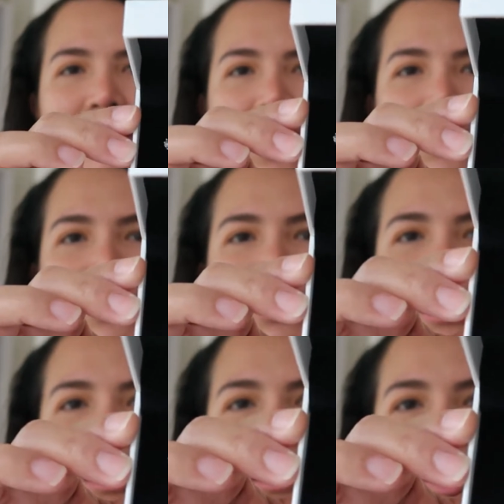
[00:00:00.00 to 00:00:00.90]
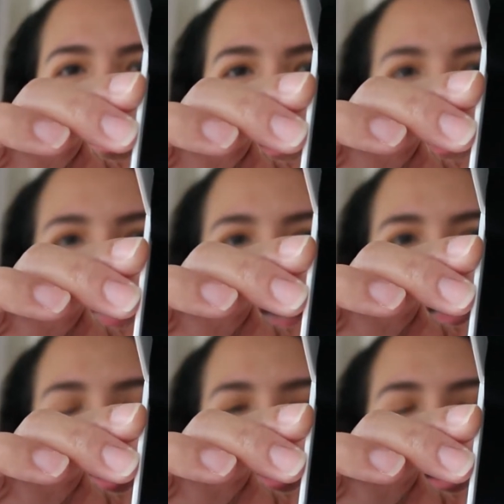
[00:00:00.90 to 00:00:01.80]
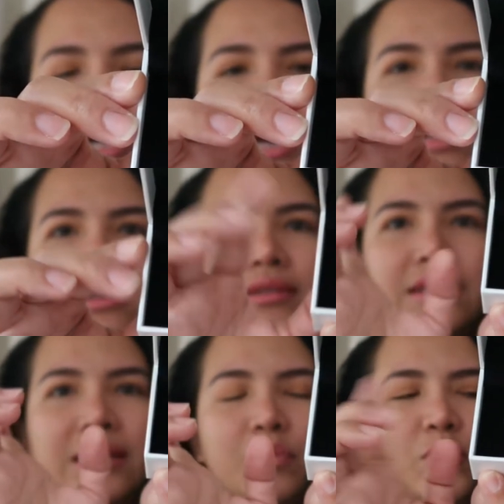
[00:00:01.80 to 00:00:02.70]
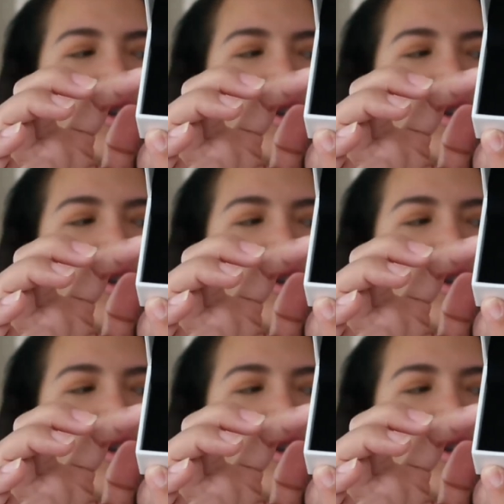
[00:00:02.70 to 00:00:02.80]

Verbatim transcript: dan nggak terlalu besar juga jadi